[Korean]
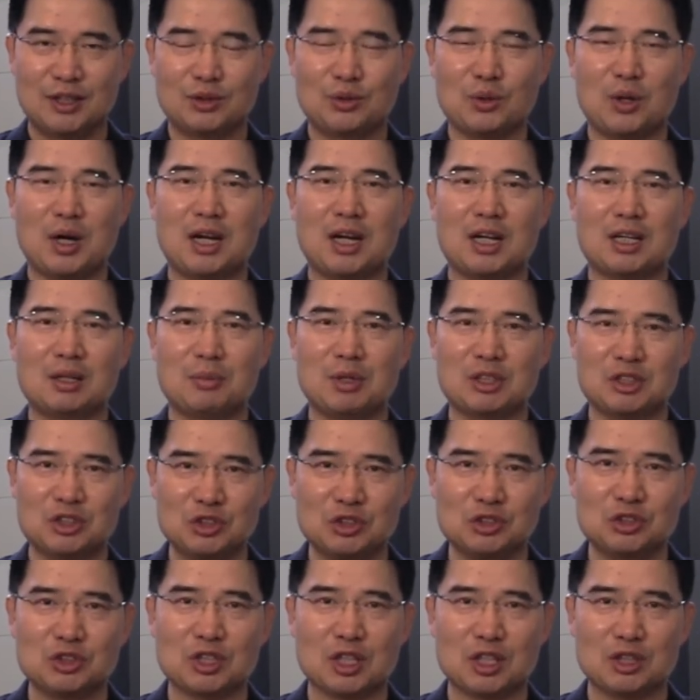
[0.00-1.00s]
또 하나님의
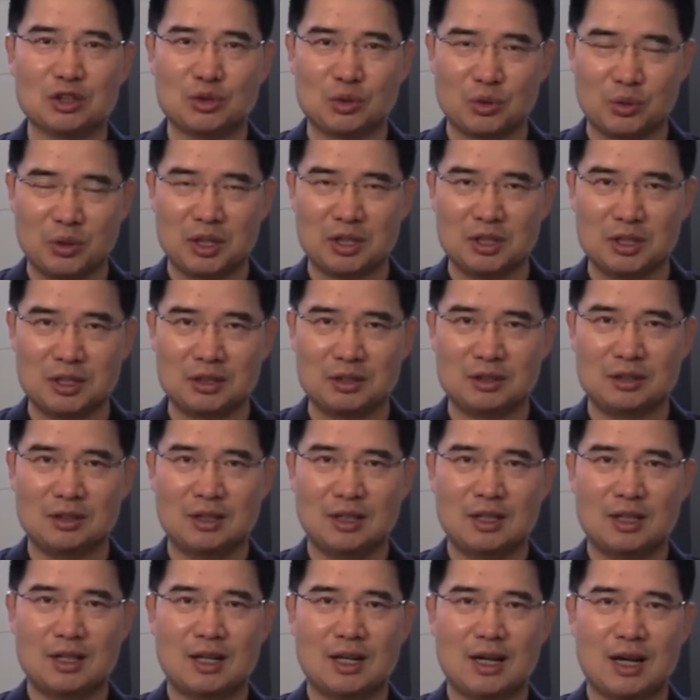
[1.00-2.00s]
신실한 교회는
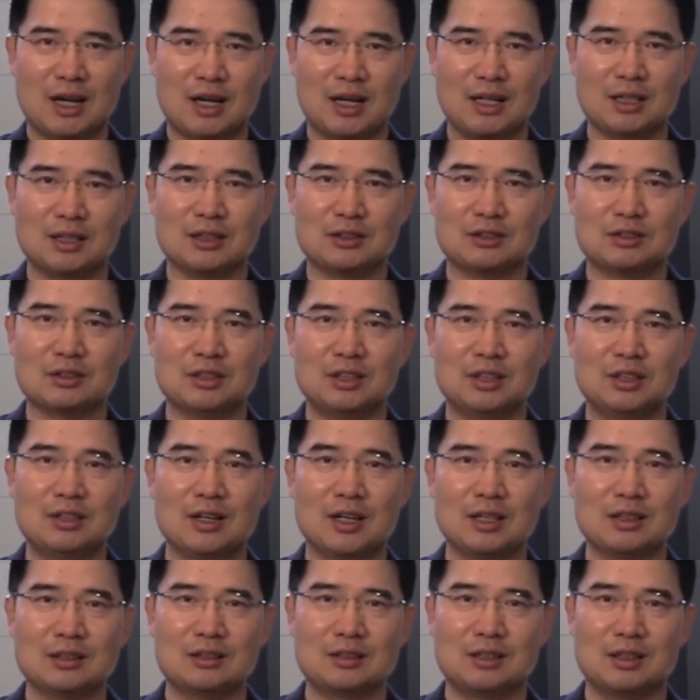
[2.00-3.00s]
하나님께서
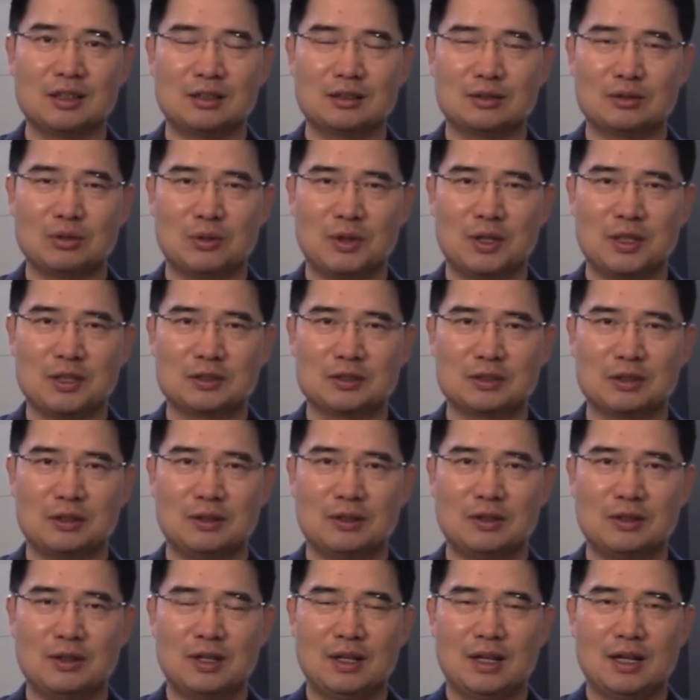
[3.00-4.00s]
이러한 기회를
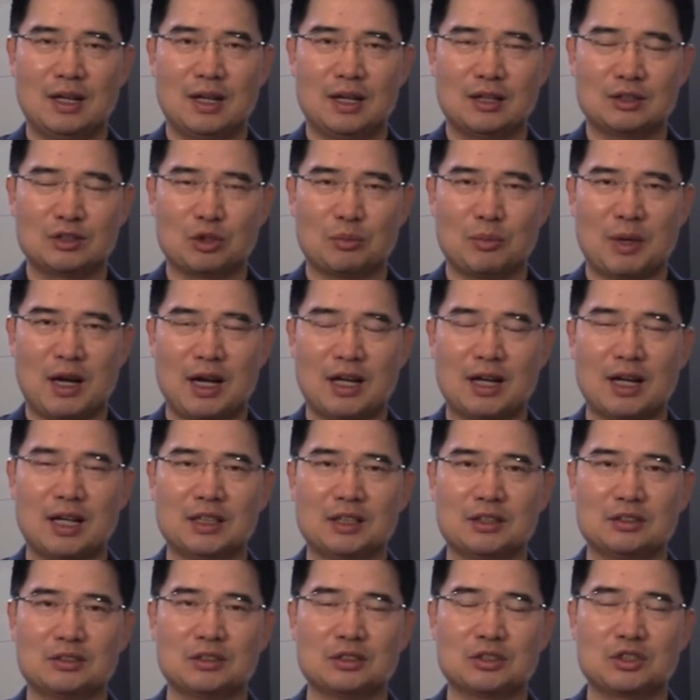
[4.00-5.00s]
통하여서 정말
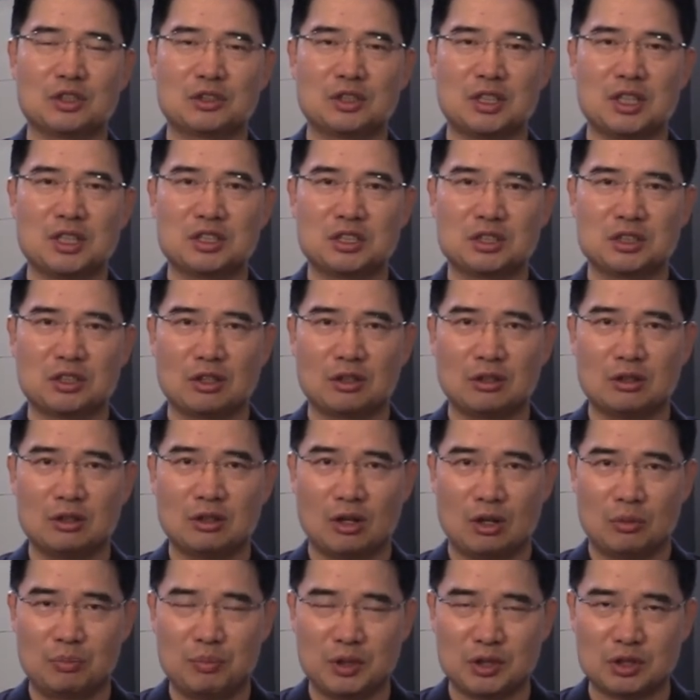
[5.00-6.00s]
하나님께서 저들의 지경을
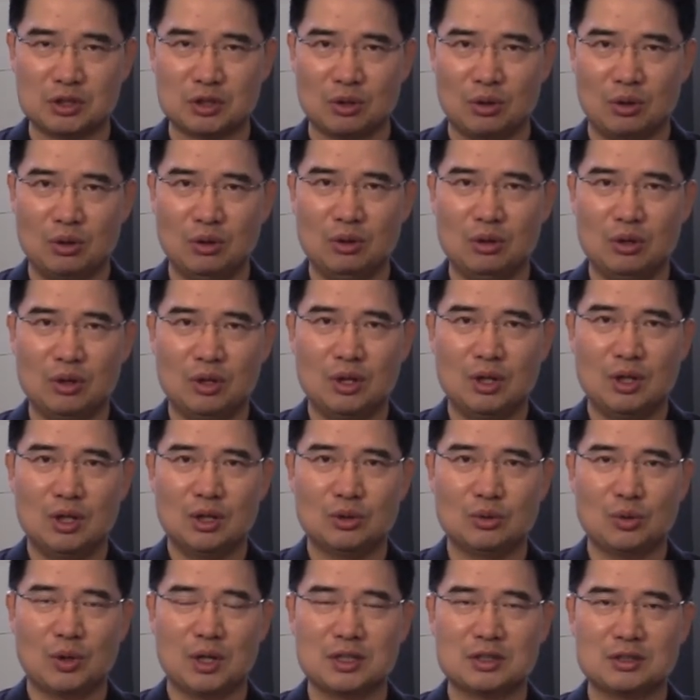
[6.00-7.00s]
넓히시고
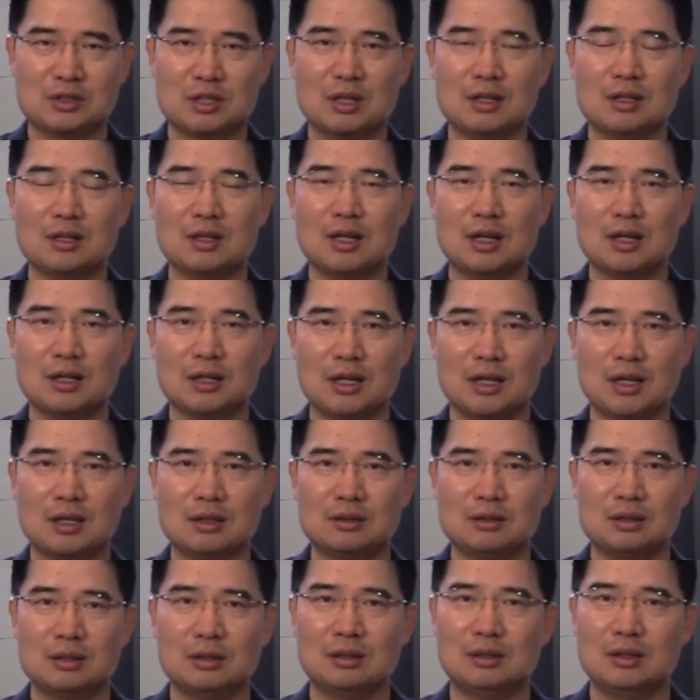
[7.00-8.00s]
또한
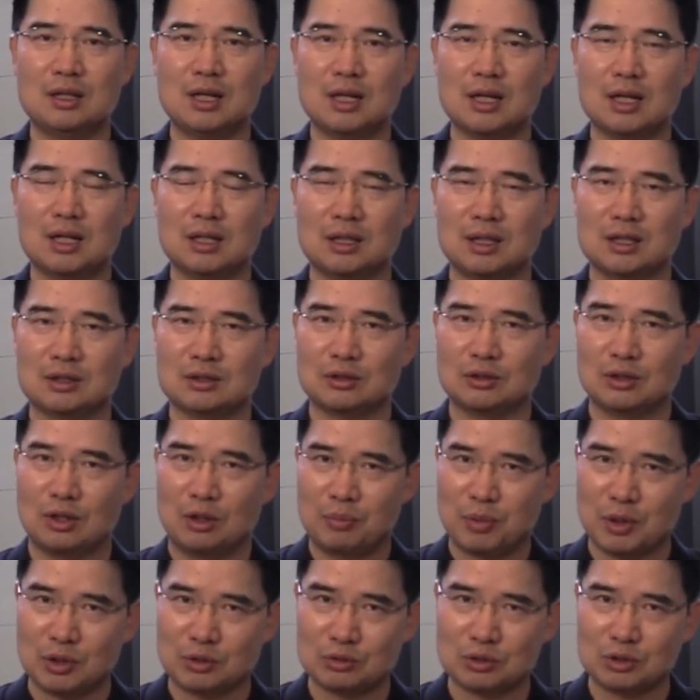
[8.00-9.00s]
생각의 틀을 하나님께서
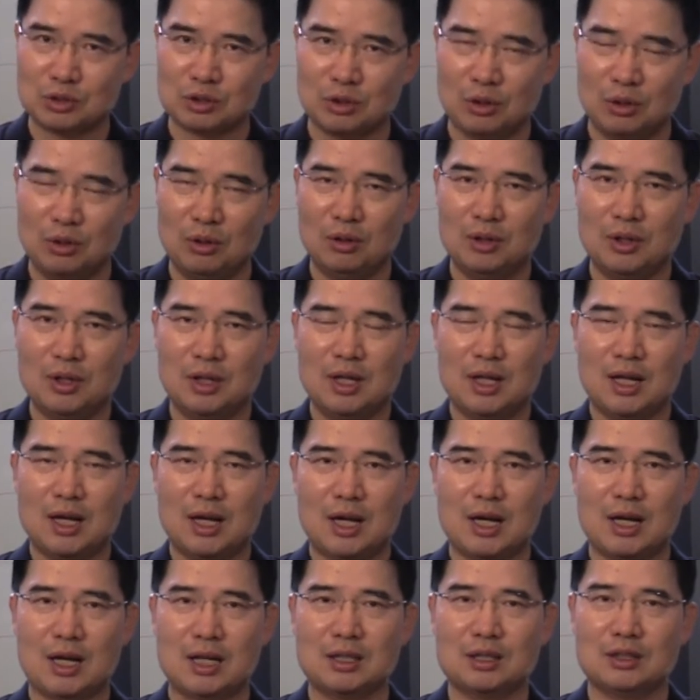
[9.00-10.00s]
넓혀주시고
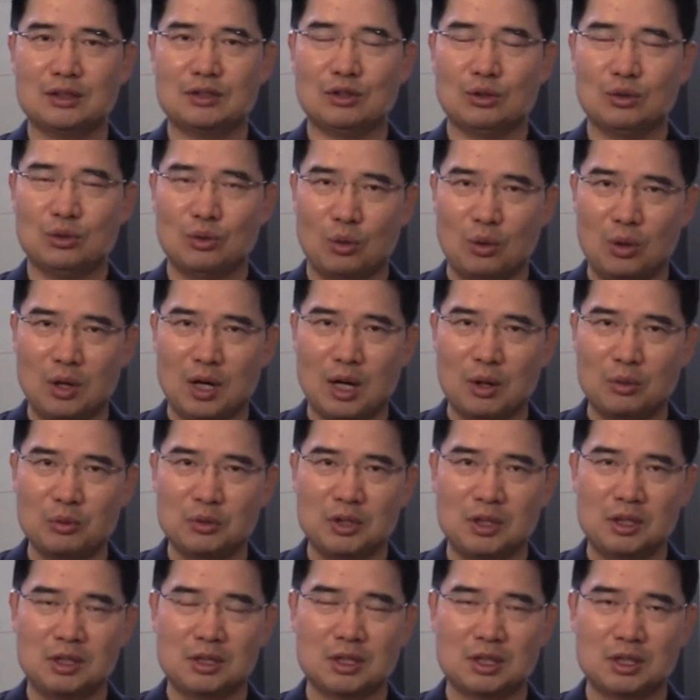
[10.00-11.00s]
하나님께서
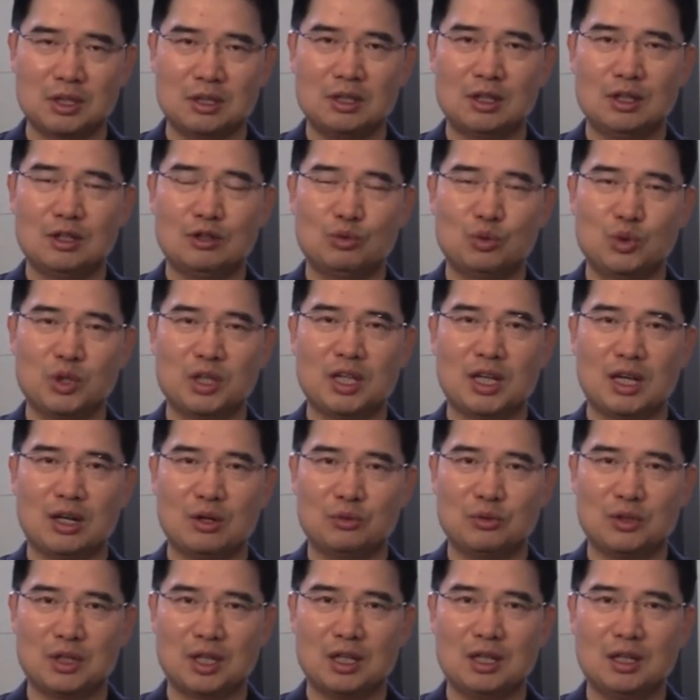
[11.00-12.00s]
놀라운 일들을 우리
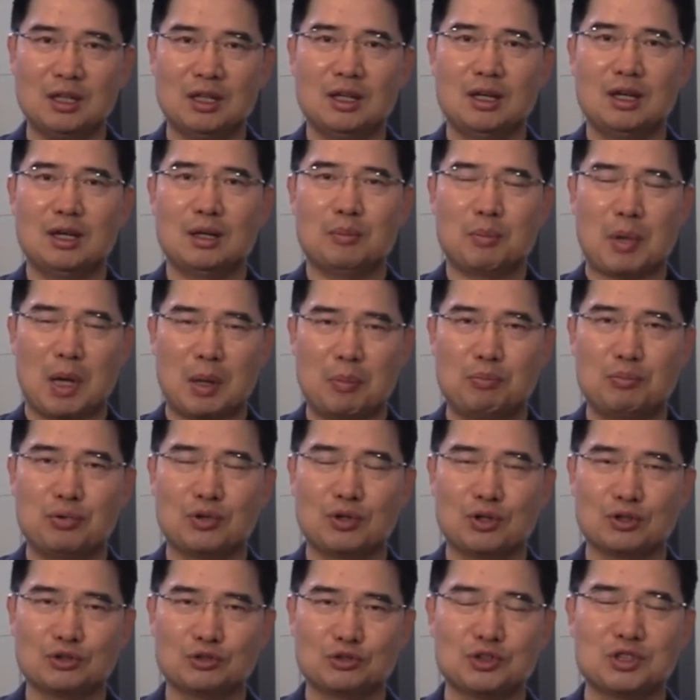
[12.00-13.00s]
가운데
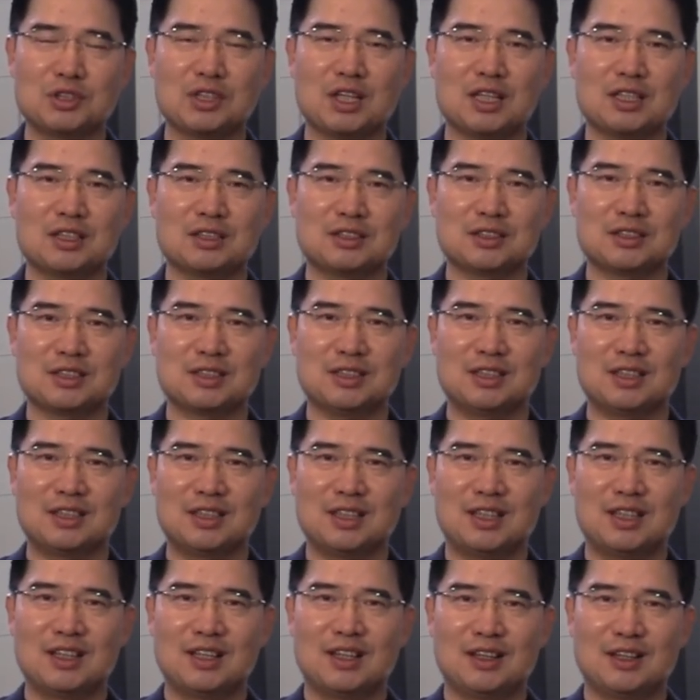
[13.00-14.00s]
베풀어 주신다는 것을
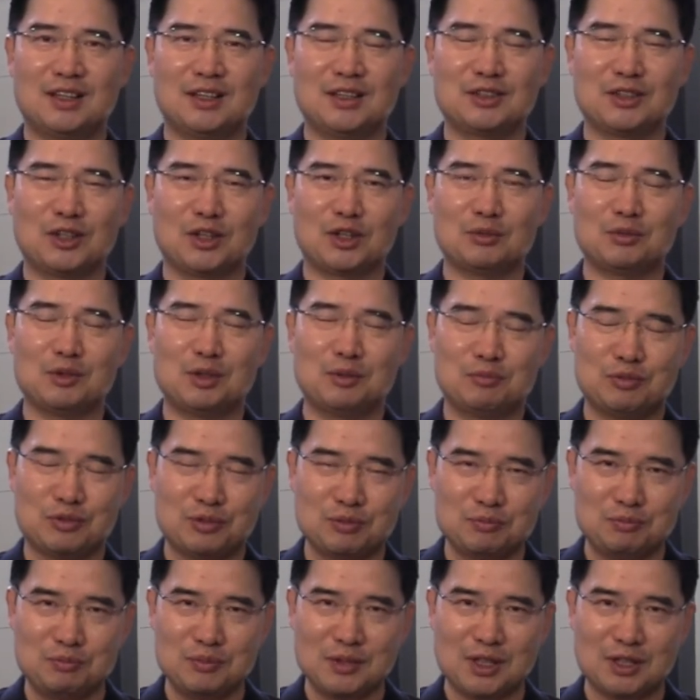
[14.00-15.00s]
아, 여러분들
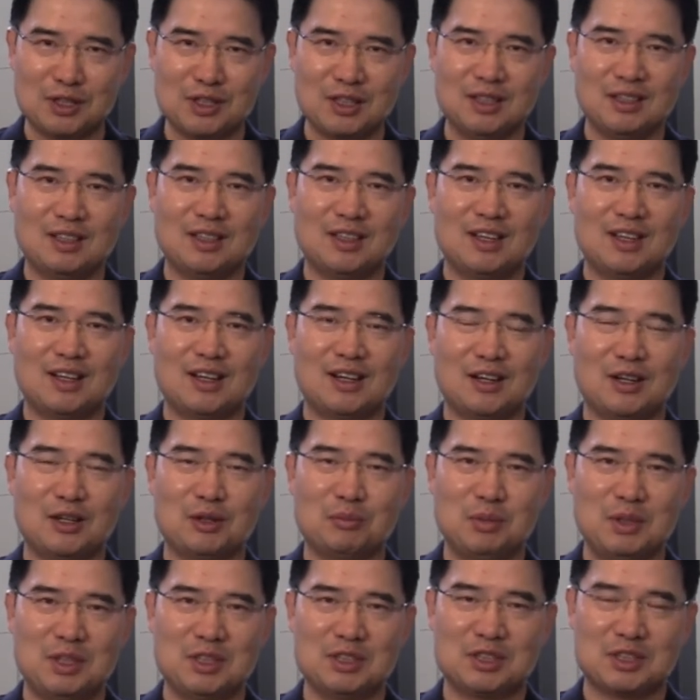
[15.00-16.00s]
분명히 아,
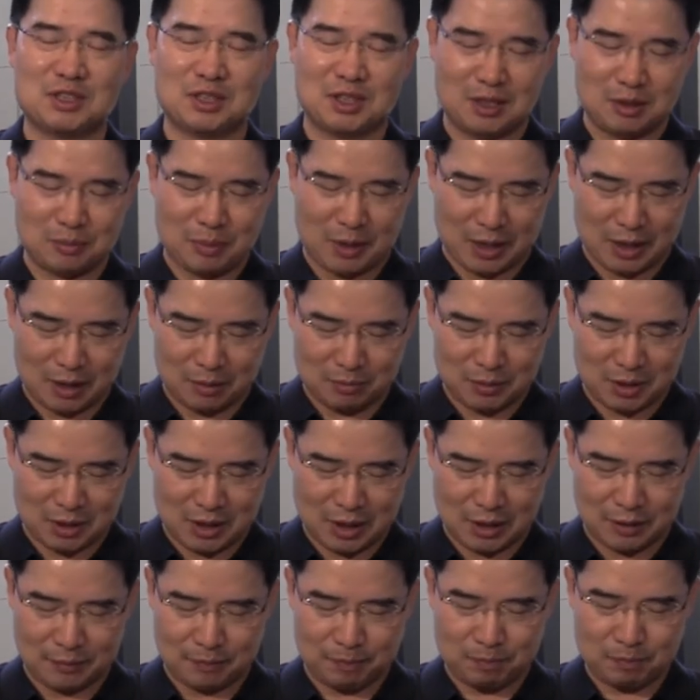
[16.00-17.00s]
믿으시기를
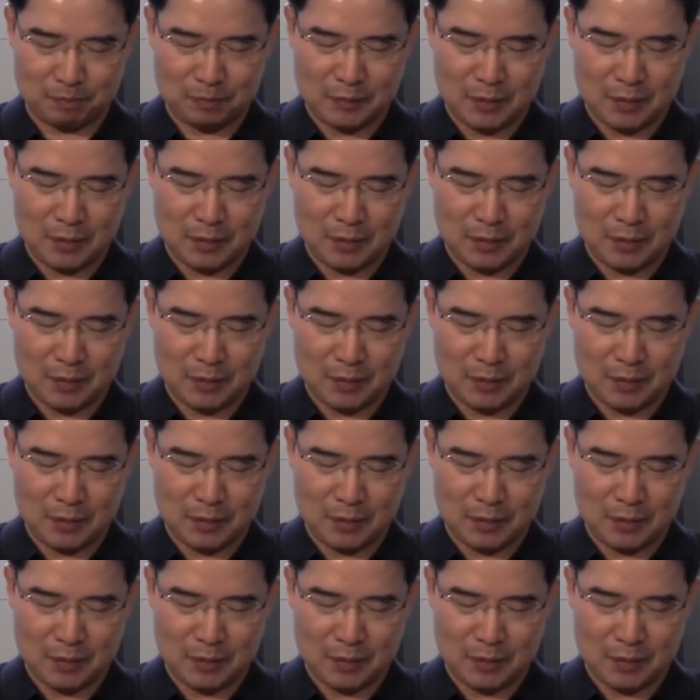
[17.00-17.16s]
바랍니다.